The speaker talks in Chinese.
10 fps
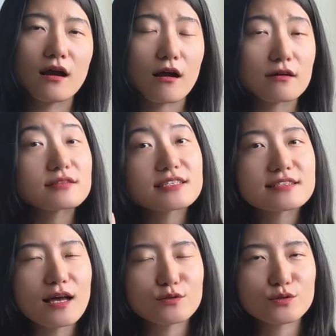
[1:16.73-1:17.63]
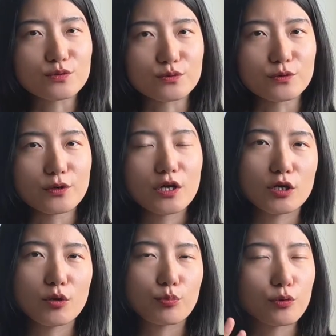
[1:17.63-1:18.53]
而第三组
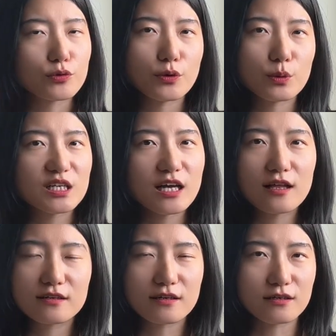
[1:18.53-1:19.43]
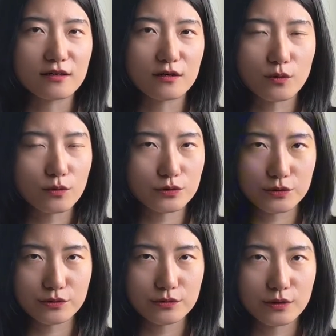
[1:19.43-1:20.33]
不用任何工
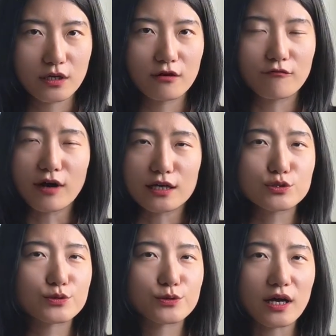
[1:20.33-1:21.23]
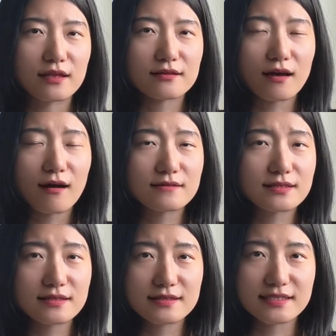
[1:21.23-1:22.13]
具，完全靠
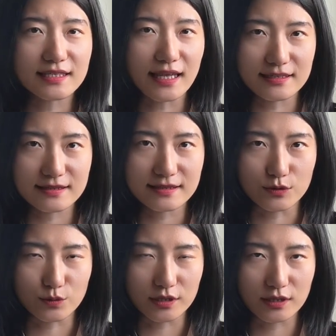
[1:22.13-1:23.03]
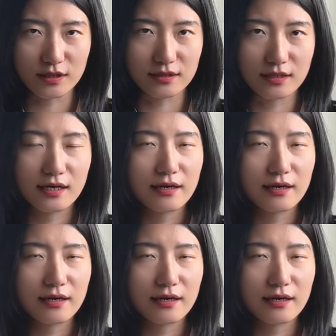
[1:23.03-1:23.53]
自己来写作的人，